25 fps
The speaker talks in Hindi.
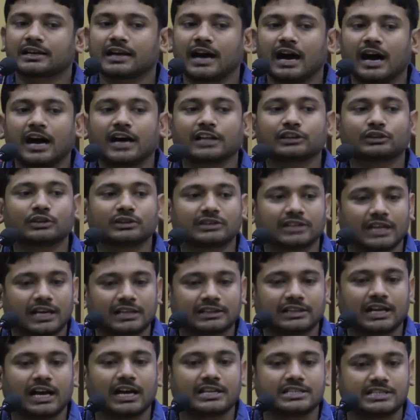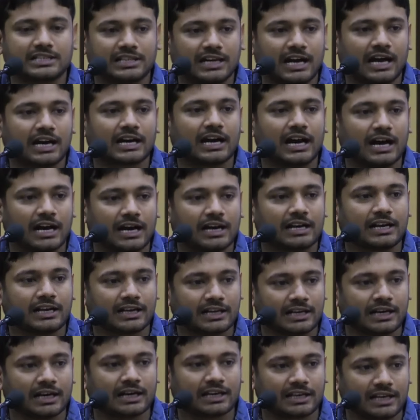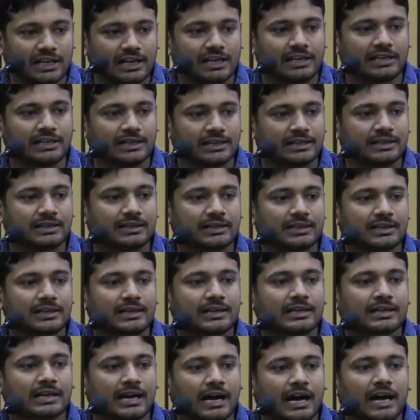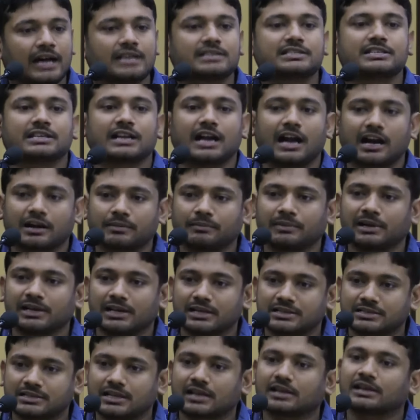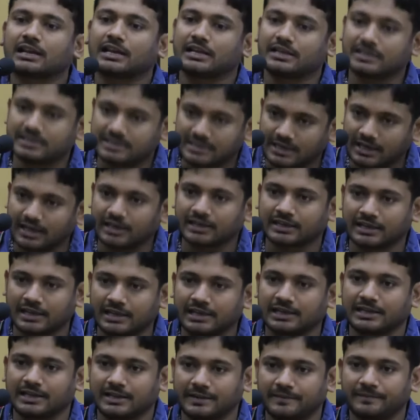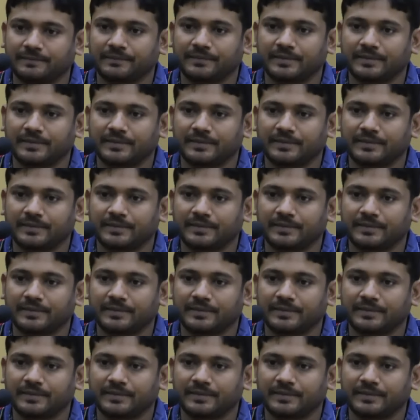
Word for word: कहाँ तो तय था चिरागा हर एक घर के लिए कहाँ चिराग मैसर नहीं शहर के लिए